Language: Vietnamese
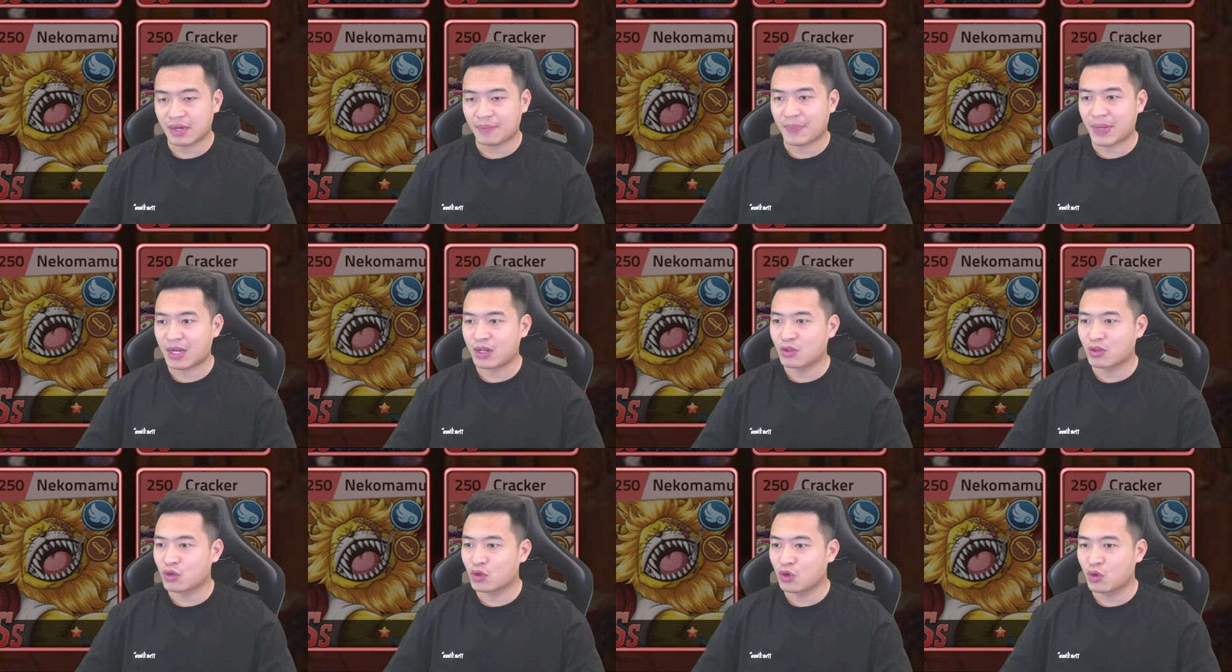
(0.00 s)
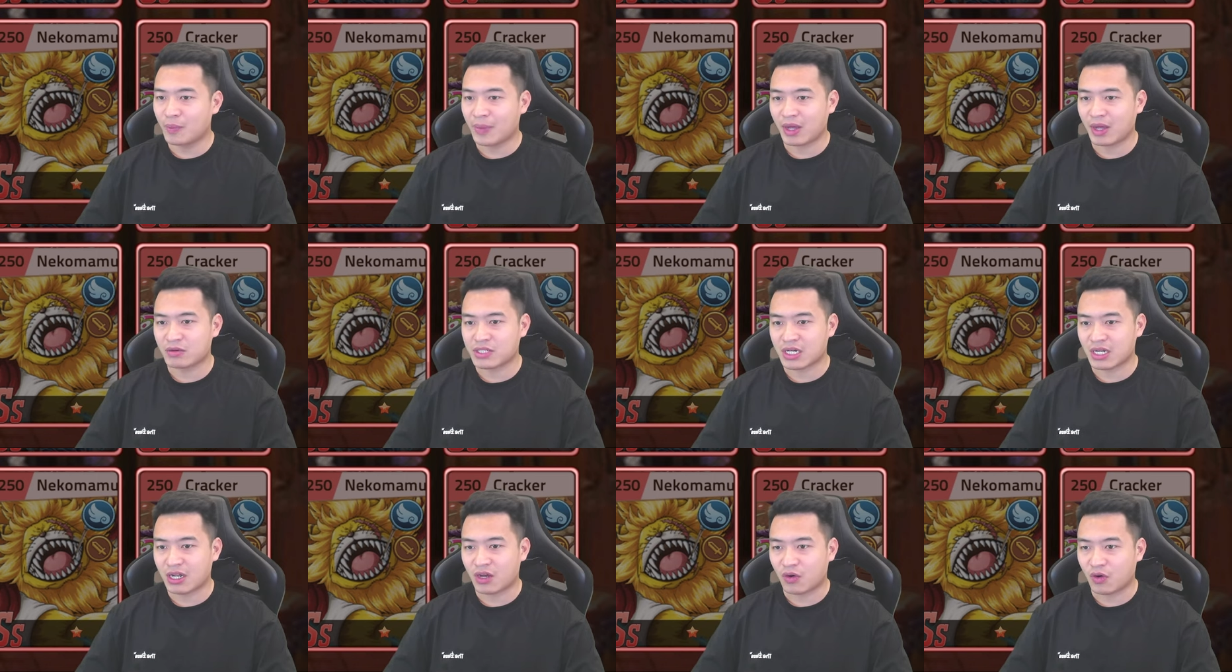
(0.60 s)
Bartolomeo
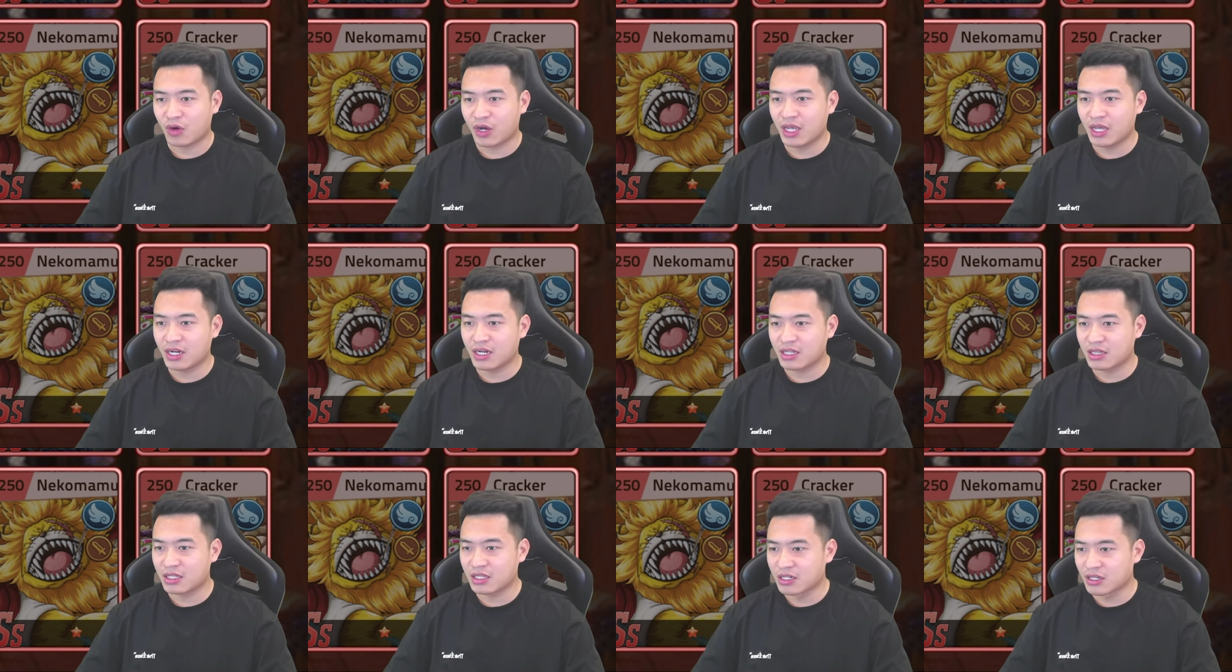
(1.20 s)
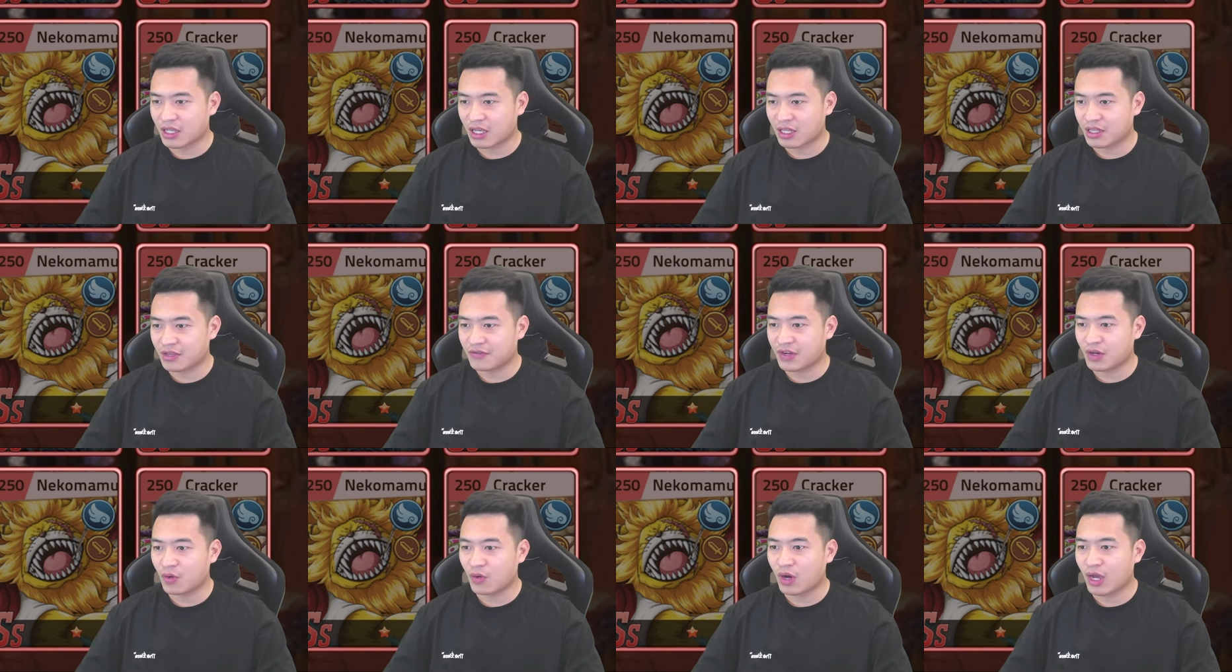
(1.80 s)
chắc là có khiên cái thứ đấy thì
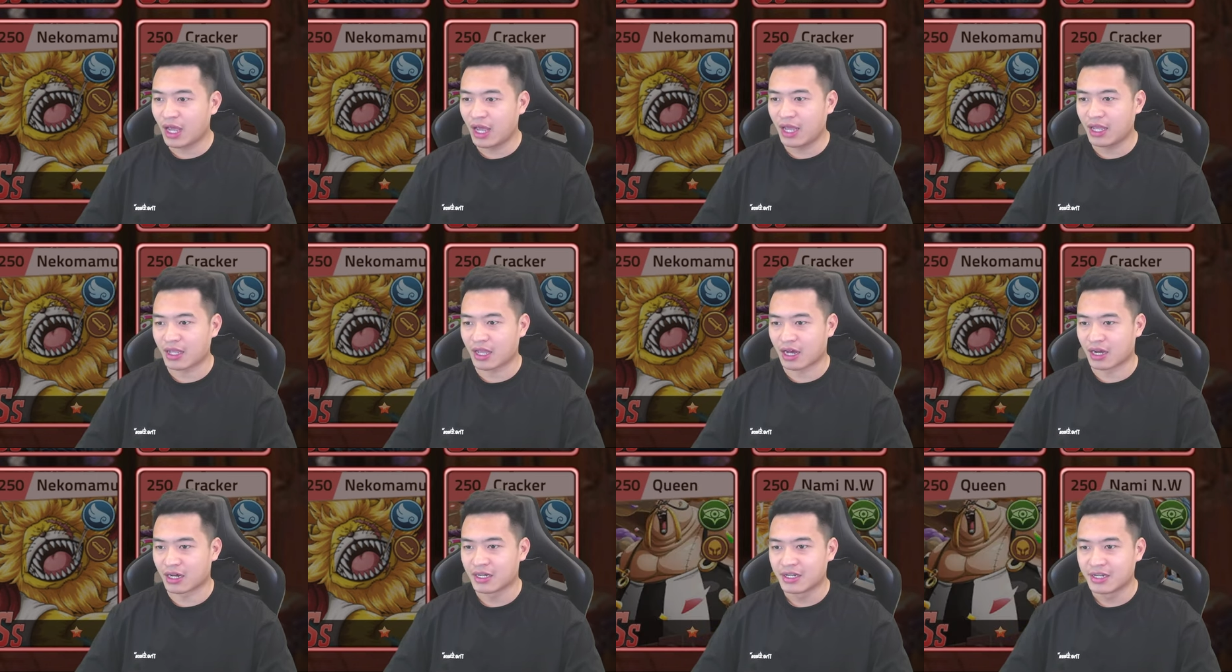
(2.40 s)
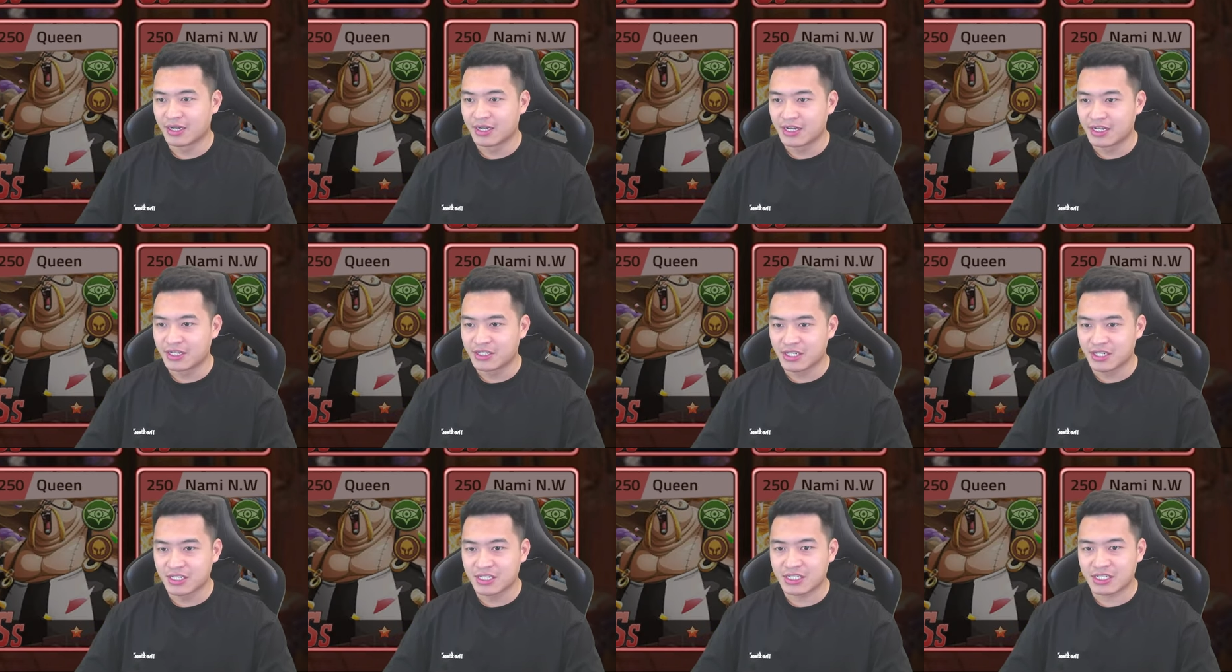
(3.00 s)
vẫn ok nhỉ
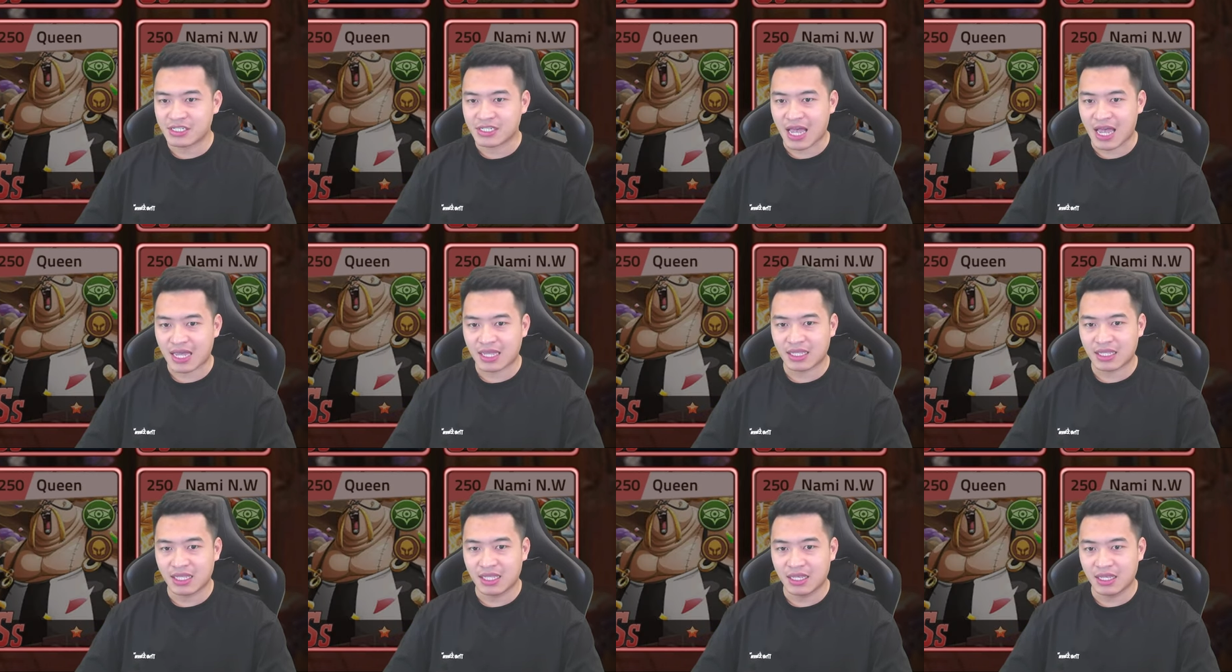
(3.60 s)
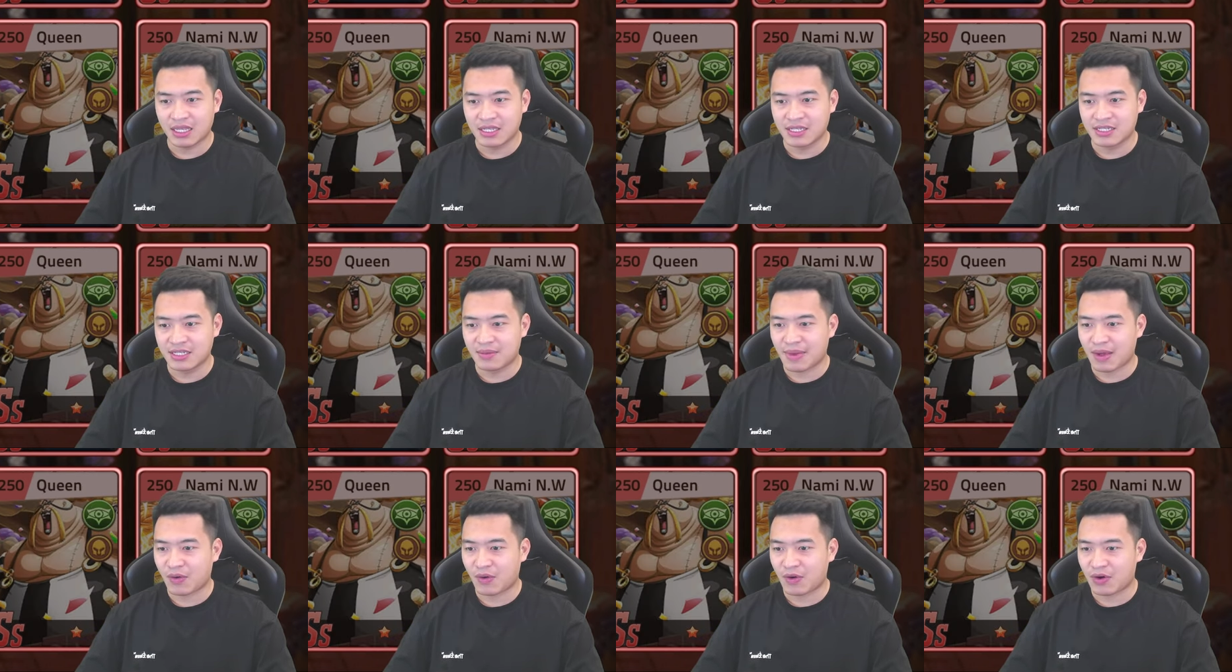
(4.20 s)
chính xác thì
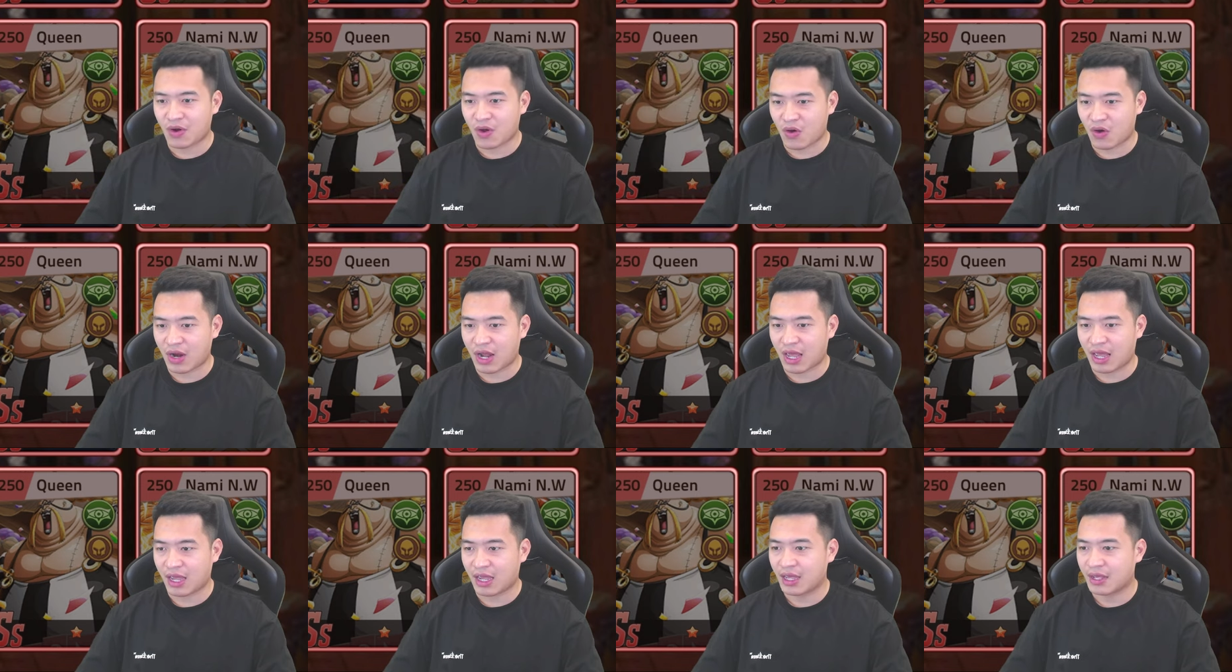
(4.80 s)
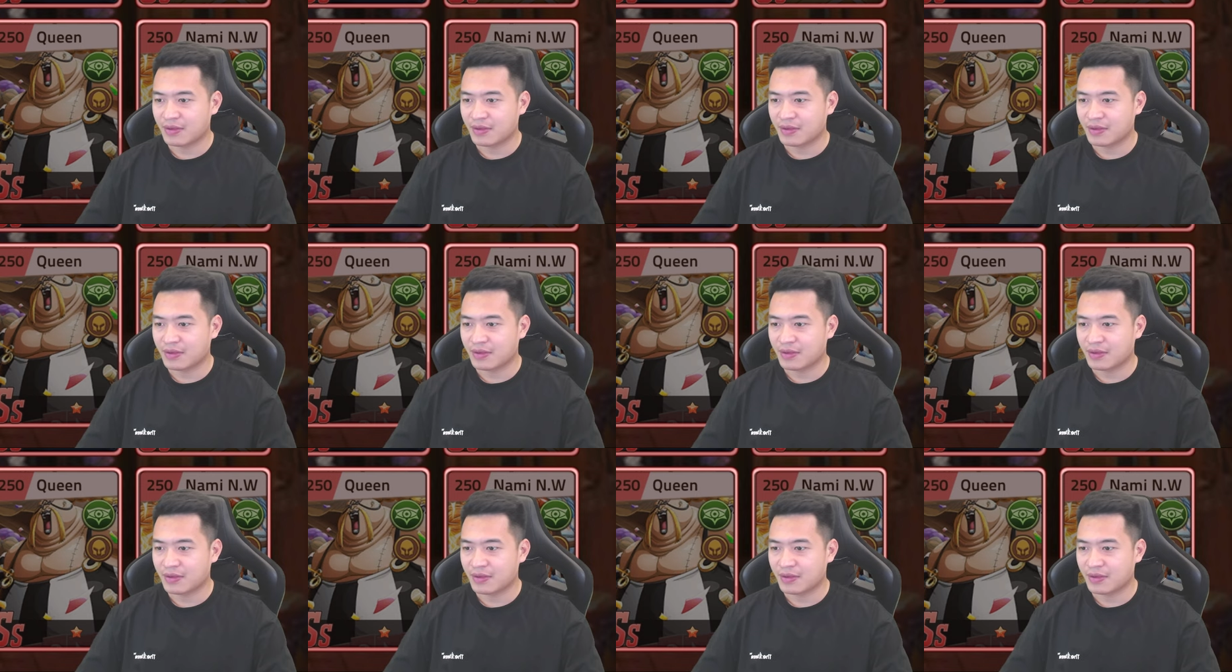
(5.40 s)
Zinbegono này